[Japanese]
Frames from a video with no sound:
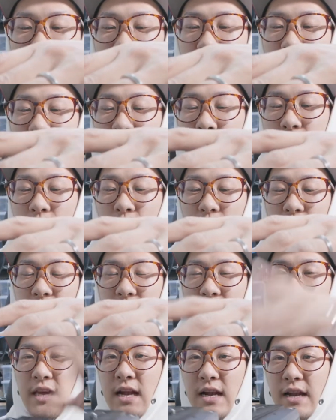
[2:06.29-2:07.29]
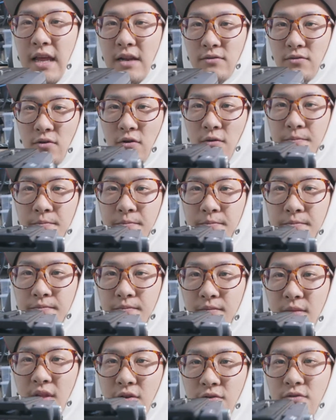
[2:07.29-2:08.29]
でもうつけられると
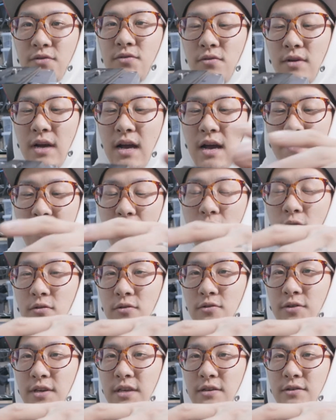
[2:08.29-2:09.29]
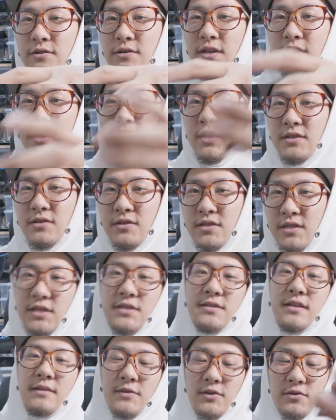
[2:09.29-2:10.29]
いうのが、この
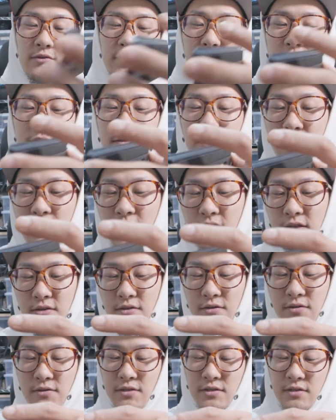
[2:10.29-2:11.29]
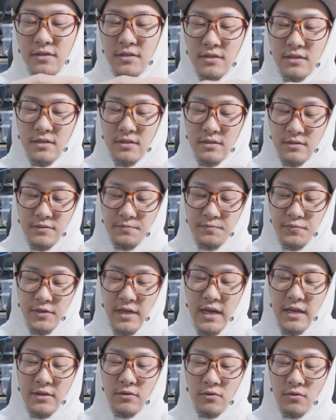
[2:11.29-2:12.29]
クイックリリースシステム、クイックリリース
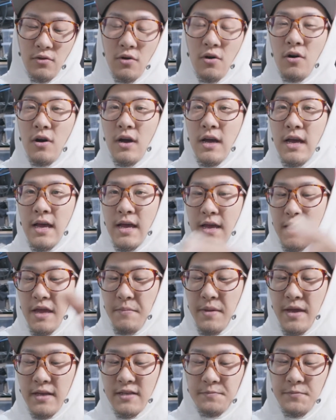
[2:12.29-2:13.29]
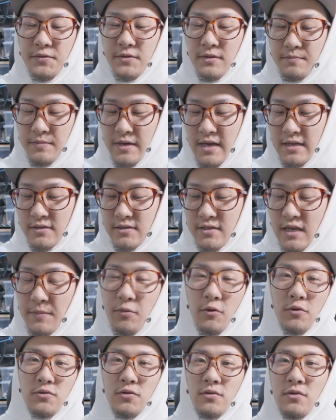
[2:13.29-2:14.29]
プレートと
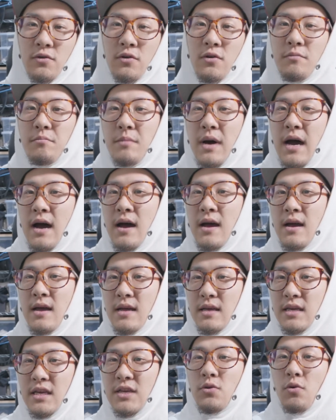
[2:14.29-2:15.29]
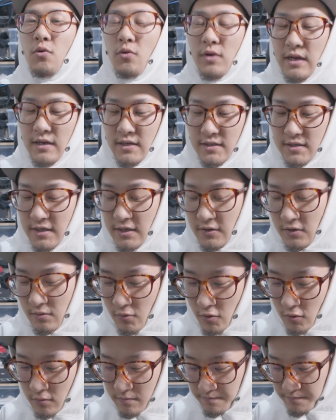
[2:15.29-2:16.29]
ベースサポートの、いいとこなんですけれど
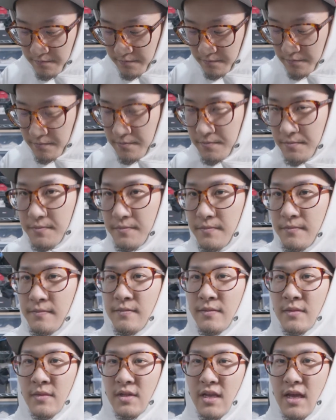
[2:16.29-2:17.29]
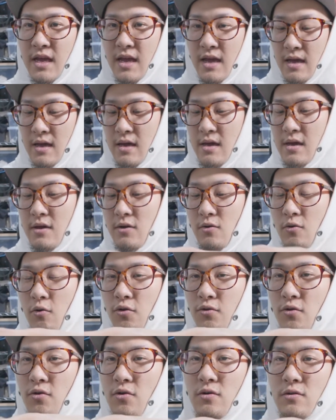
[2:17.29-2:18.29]
も。で、
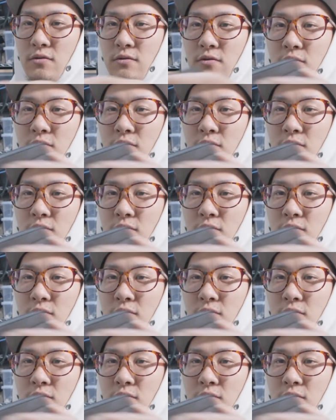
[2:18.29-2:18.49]
この